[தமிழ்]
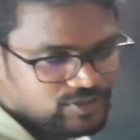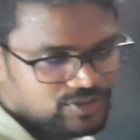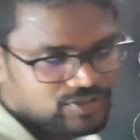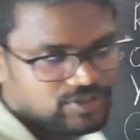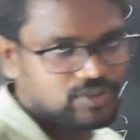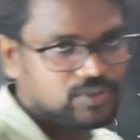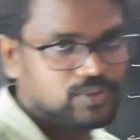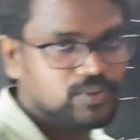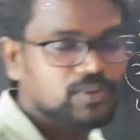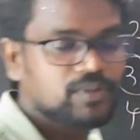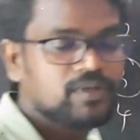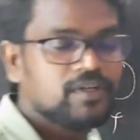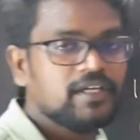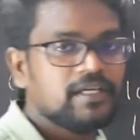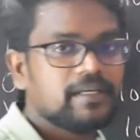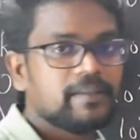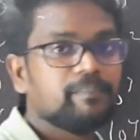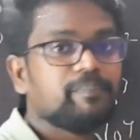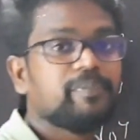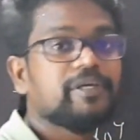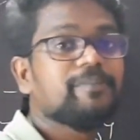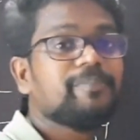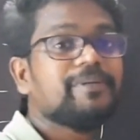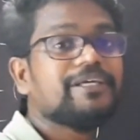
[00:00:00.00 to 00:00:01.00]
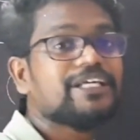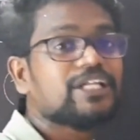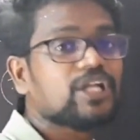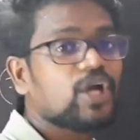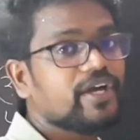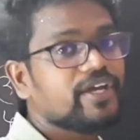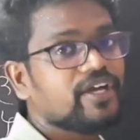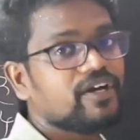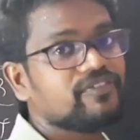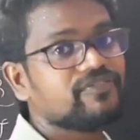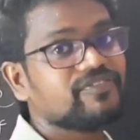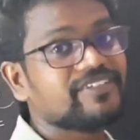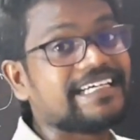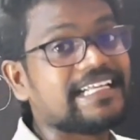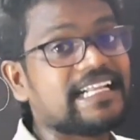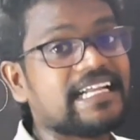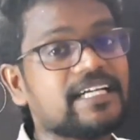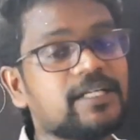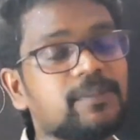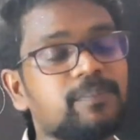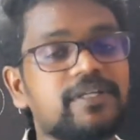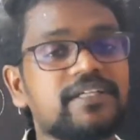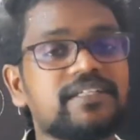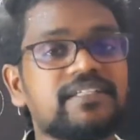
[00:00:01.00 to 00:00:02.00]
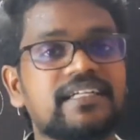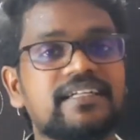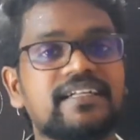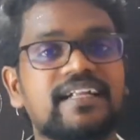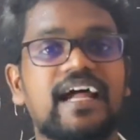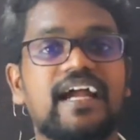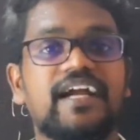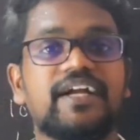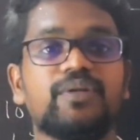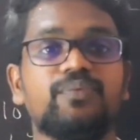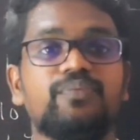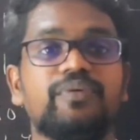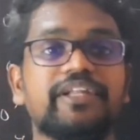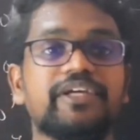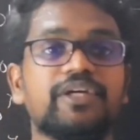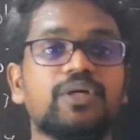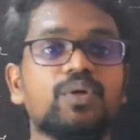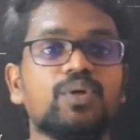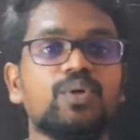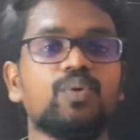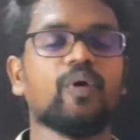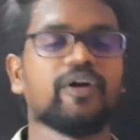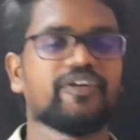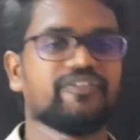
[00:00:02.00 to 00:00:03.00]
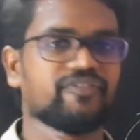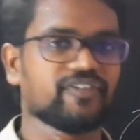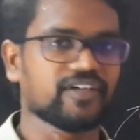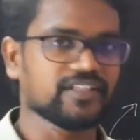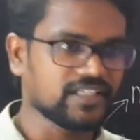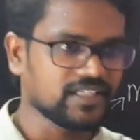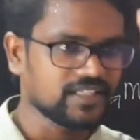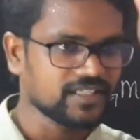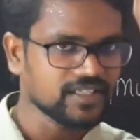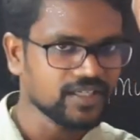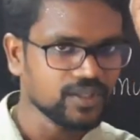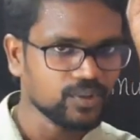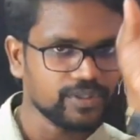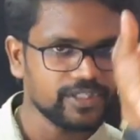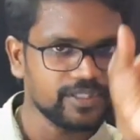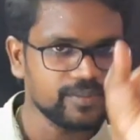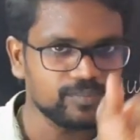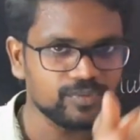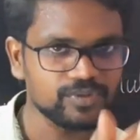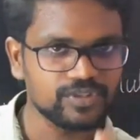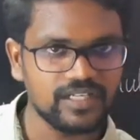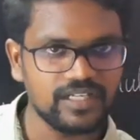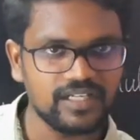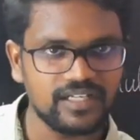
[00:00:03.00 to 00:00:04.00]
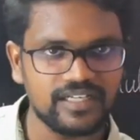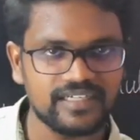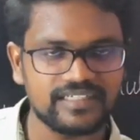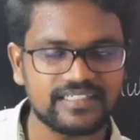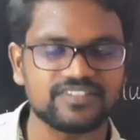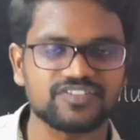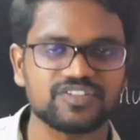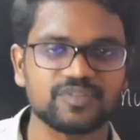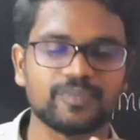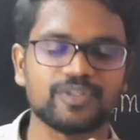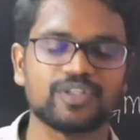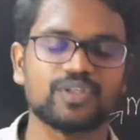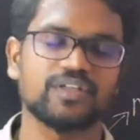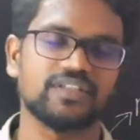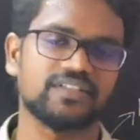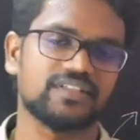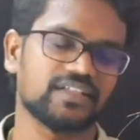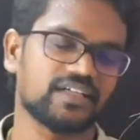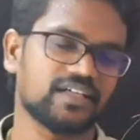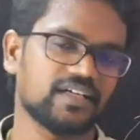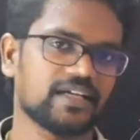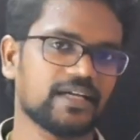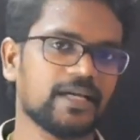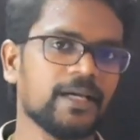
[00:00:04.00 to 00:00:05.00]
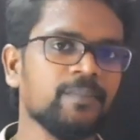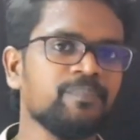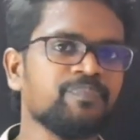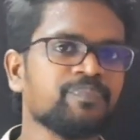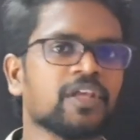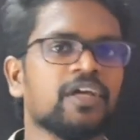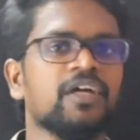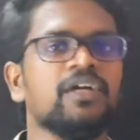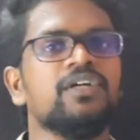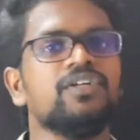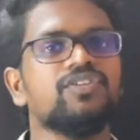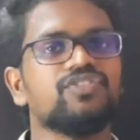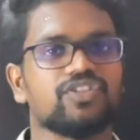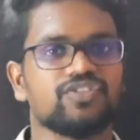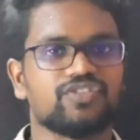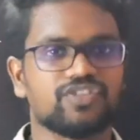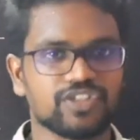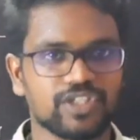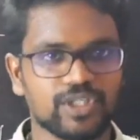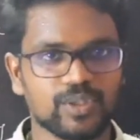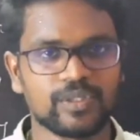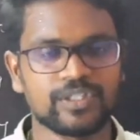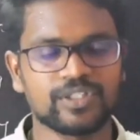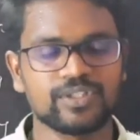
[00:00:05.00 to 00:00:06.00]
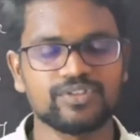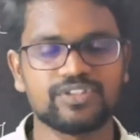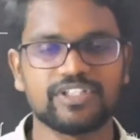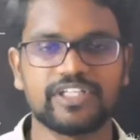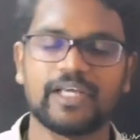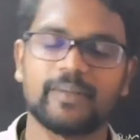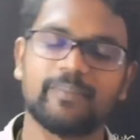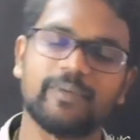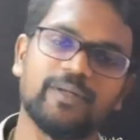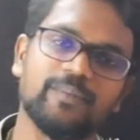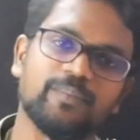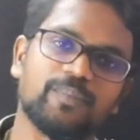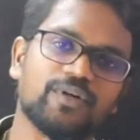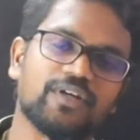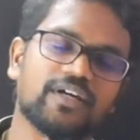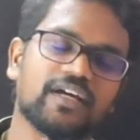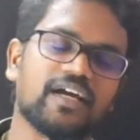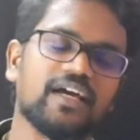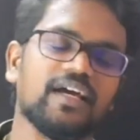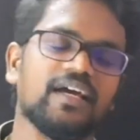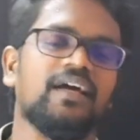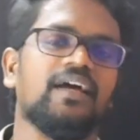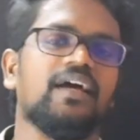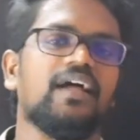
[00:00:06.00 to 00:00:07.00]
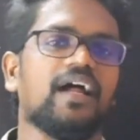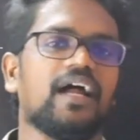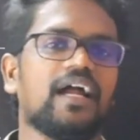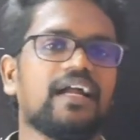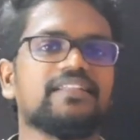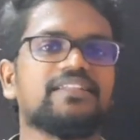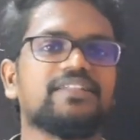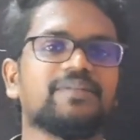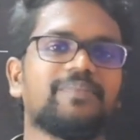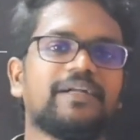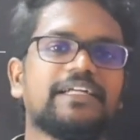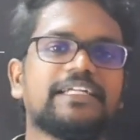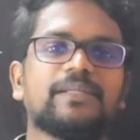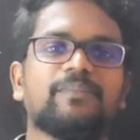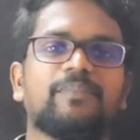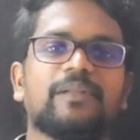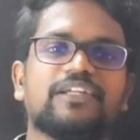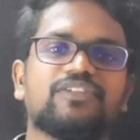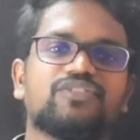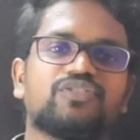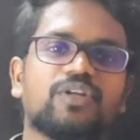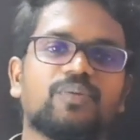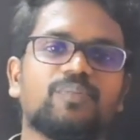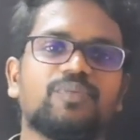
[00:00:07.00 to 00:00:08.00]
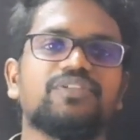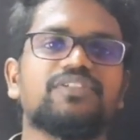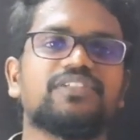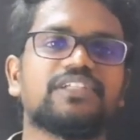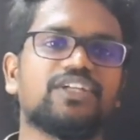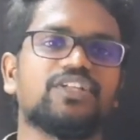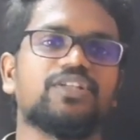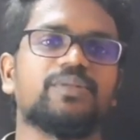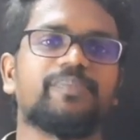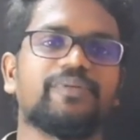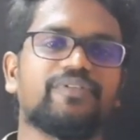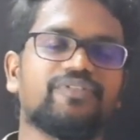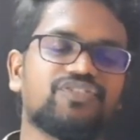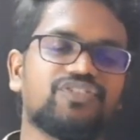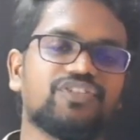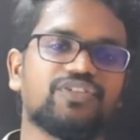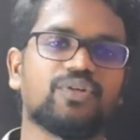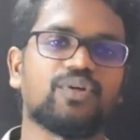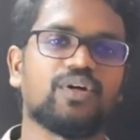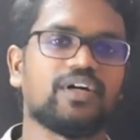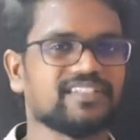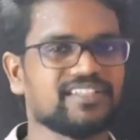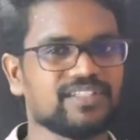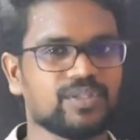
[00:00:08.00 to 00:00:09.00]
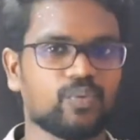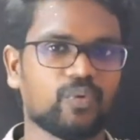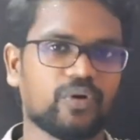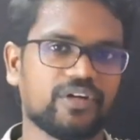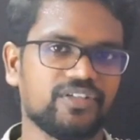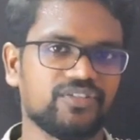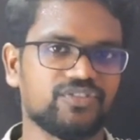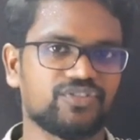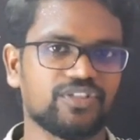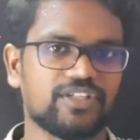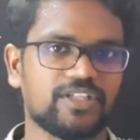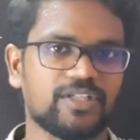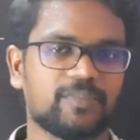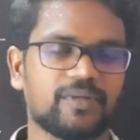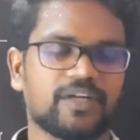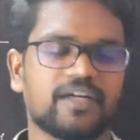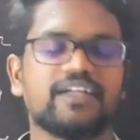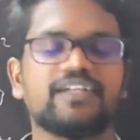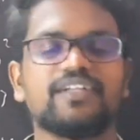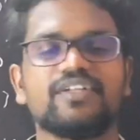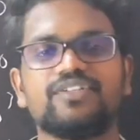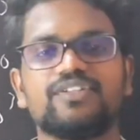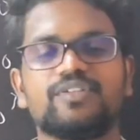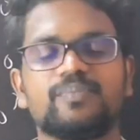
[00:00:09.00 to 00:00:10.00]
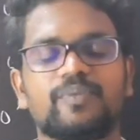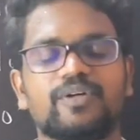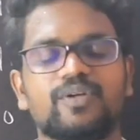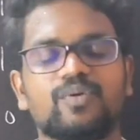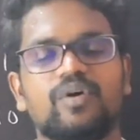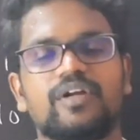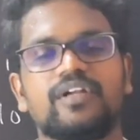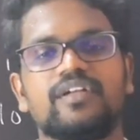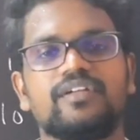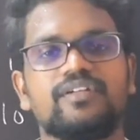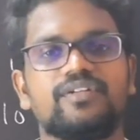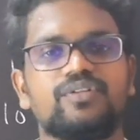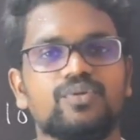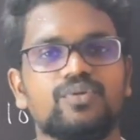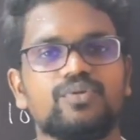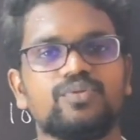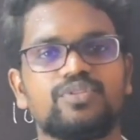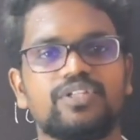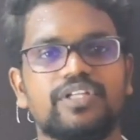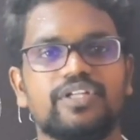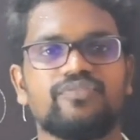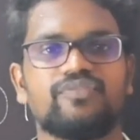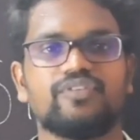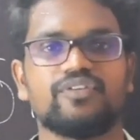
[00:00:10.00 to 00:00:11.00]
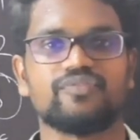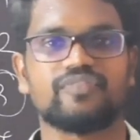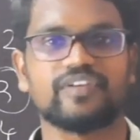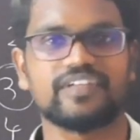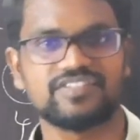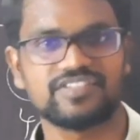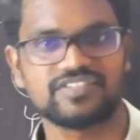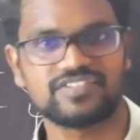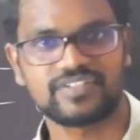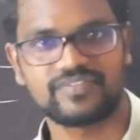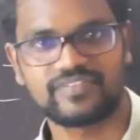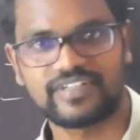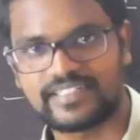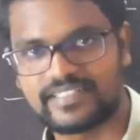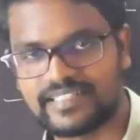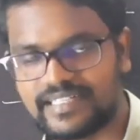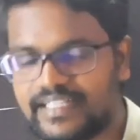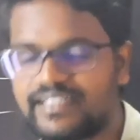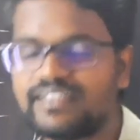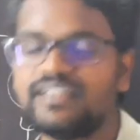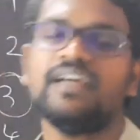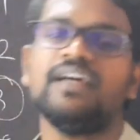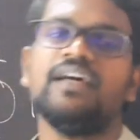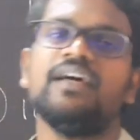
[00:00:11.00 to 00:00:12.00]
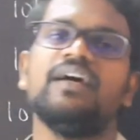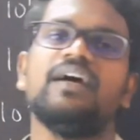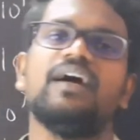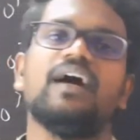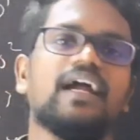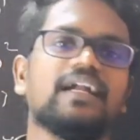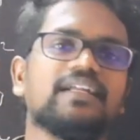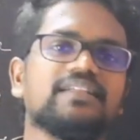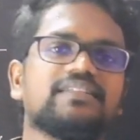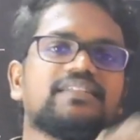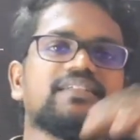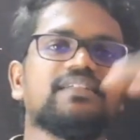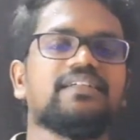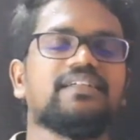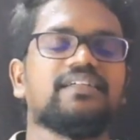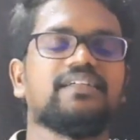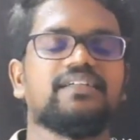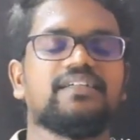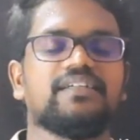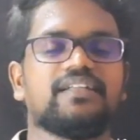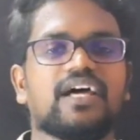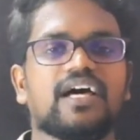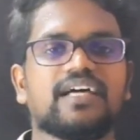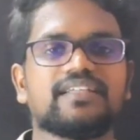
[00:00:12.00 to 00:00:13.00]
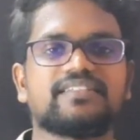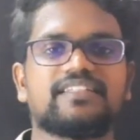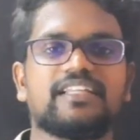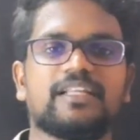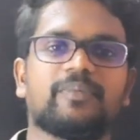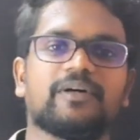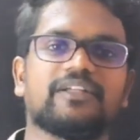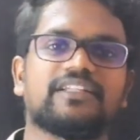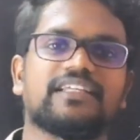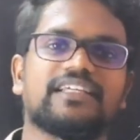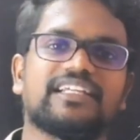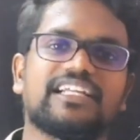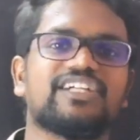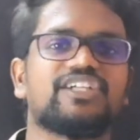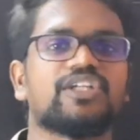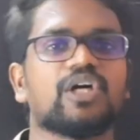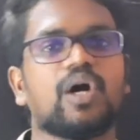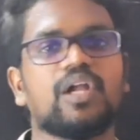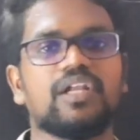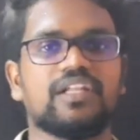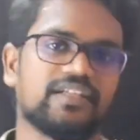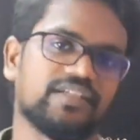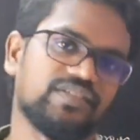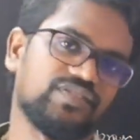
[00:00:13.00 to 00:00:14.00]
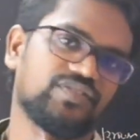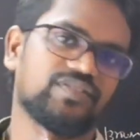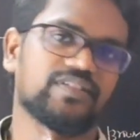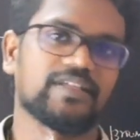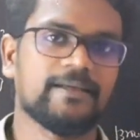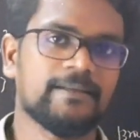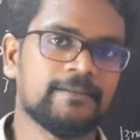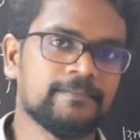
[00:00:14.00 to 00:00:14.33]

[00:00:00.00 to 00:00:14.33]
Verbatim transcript: வச்சிருக்கணும் பிபி ராய் ஆஃப் கிரேட் பிரிட்டன் ஹேட் வெரி குட் ஒய்ஃப் அதில் இருக்கக்கூடிய முதல் லெட்டர்ஸ் மட்டும் எடுத்துக்கோங்க ஸோ ஜீரோ ஒன் டூ த்ரீ அப்படின்னு போடுங்க அடுத்து மல்டிப்ளைட் சொல்லும்போது டென் பவர் ஜீரோ அதாவது ஒன்னு சொல்லியிருப்பாங்க டென் பவர் ஒன் டூ த்ரீ ஃபோர் ஃபைவ் சிக்ஸ் செவன் எயிட் நைன் அடுத்து லாஸ்ட்ல பார்த்தீங்கன்னா டாலரன்ஸ்